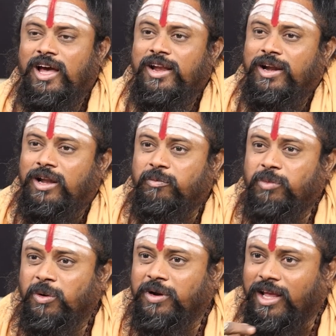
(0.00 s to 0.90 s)
కానీ
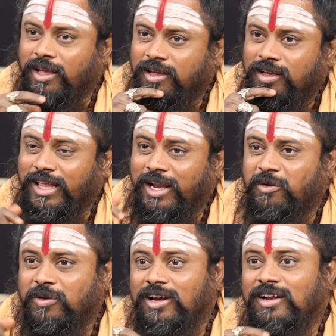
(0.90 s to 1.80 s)
డబ్బులున్నాయి
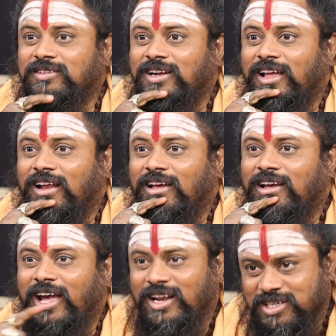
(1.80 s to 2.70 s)
దేన్ని కొనగలుగుతాడు ఆయన
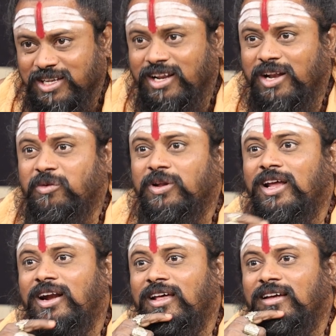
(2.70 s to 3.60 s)
ఆయన శరీరాన్ని
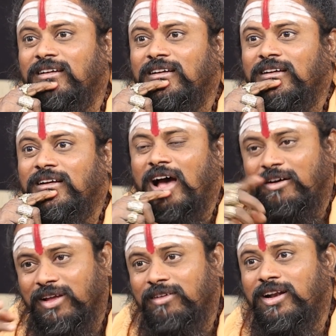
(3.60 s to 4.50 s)
కొనగలడా
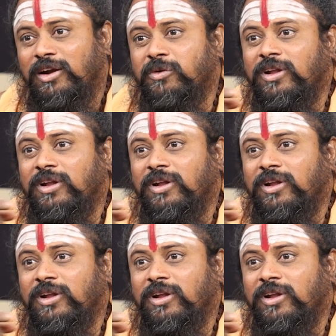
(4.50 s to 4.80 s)
అవయవాలను